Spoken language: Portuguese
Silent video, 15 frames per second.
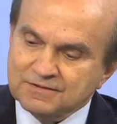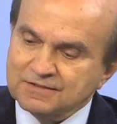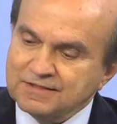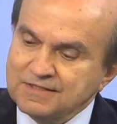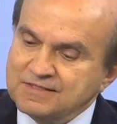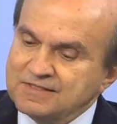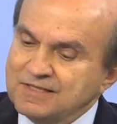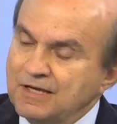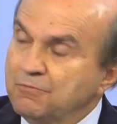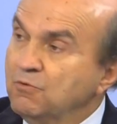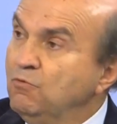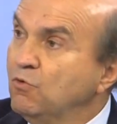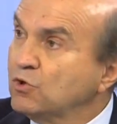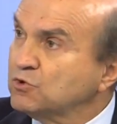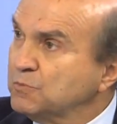recebe
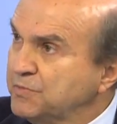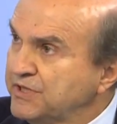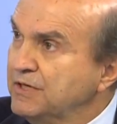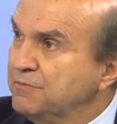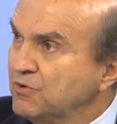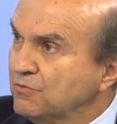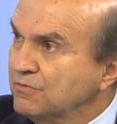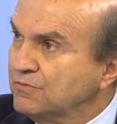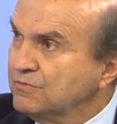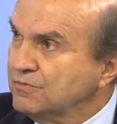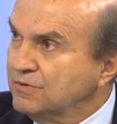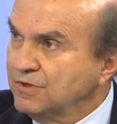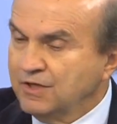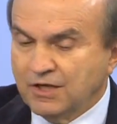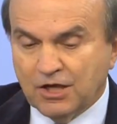um outro prêmio.
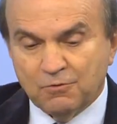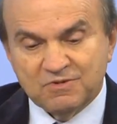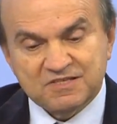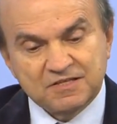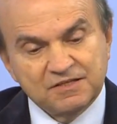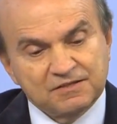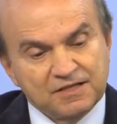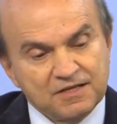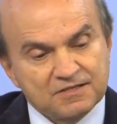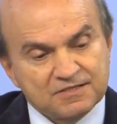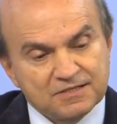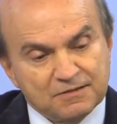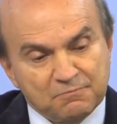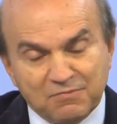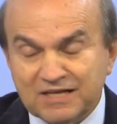É uma
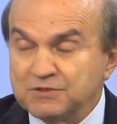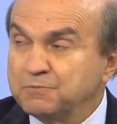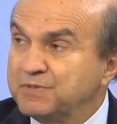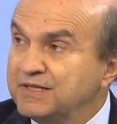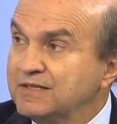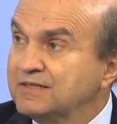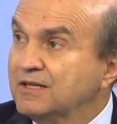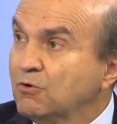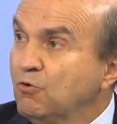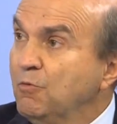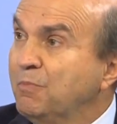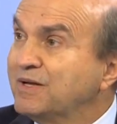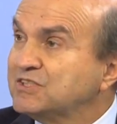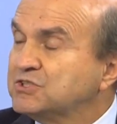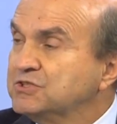sentença mais branda e
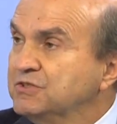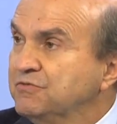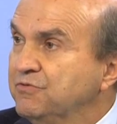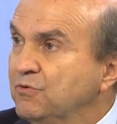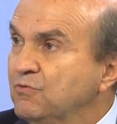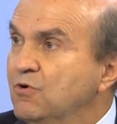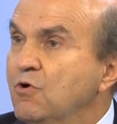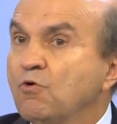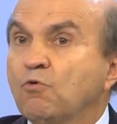compatível